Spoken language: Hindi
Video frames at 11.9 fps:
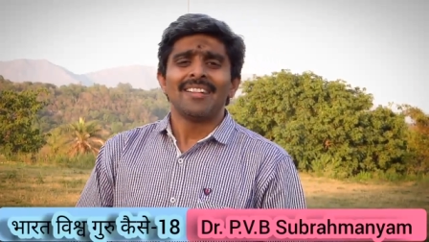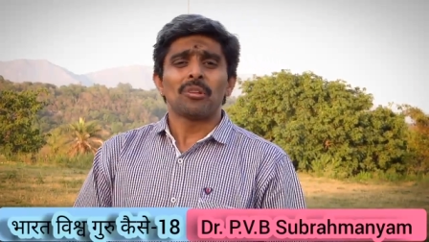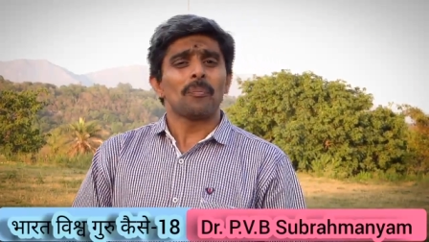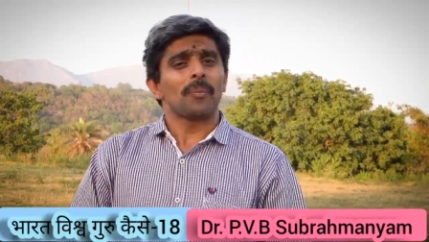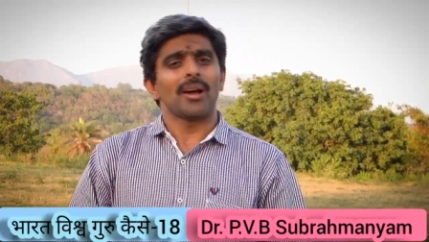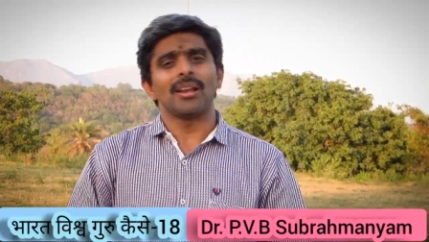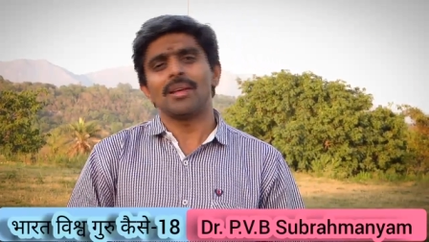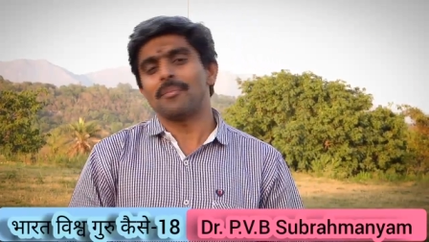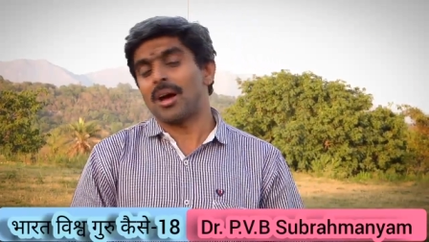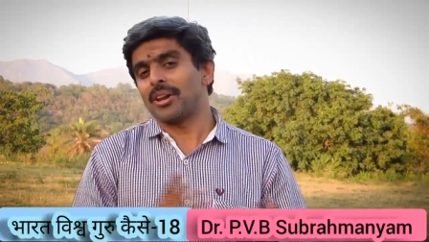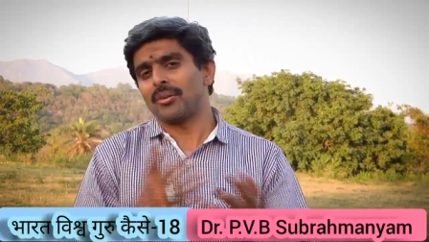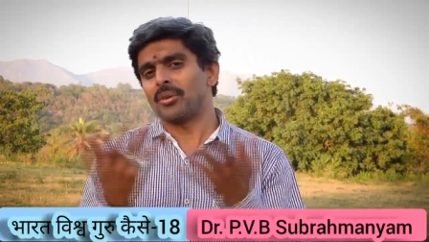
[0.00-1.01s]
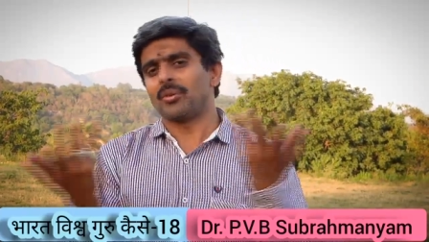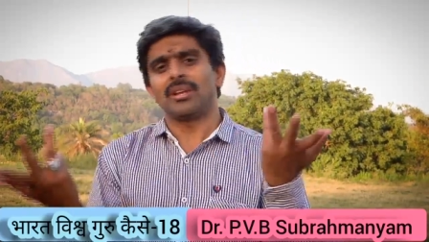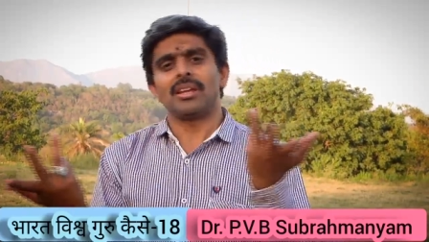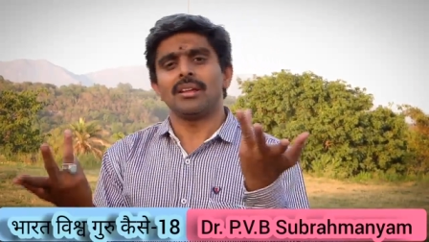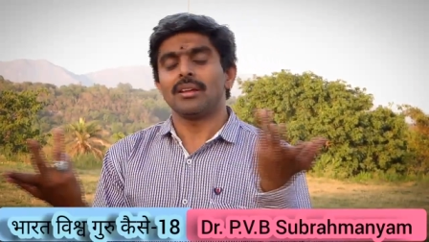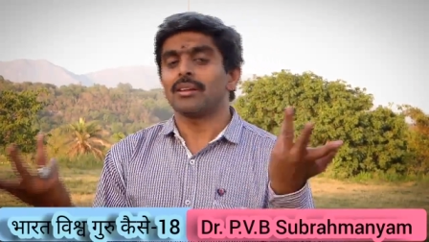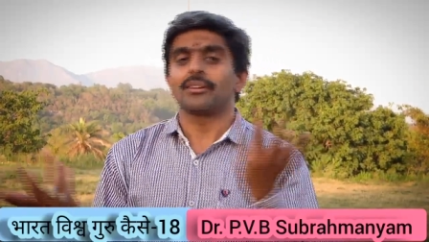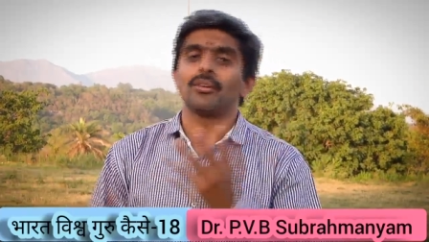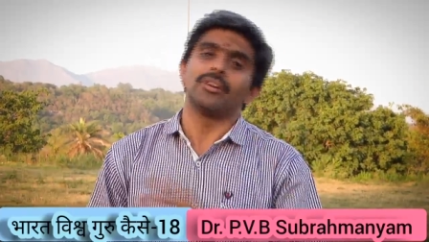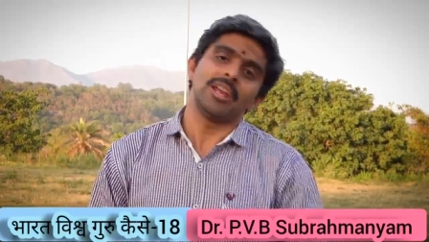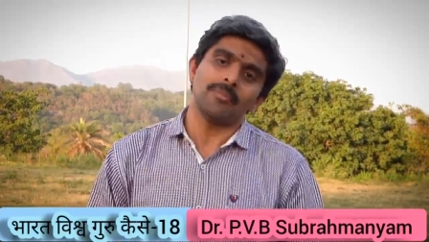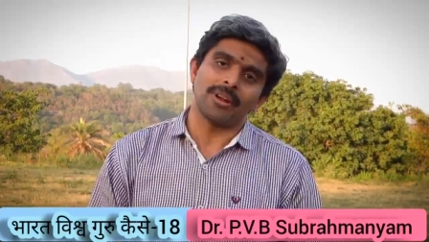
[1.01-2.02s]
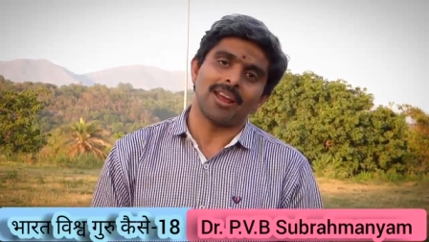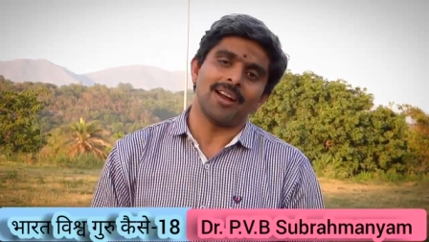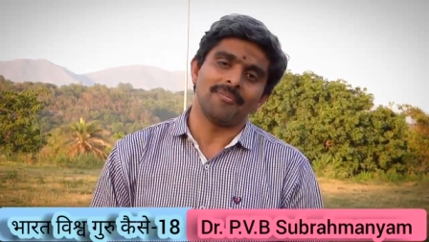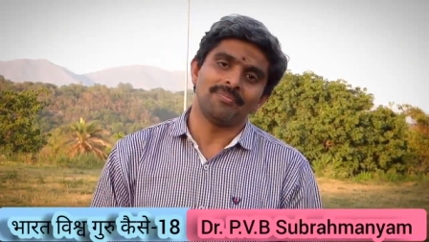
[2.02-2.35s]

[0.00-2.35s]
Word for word: तो पहले मानव योनि क्यों नहीं बना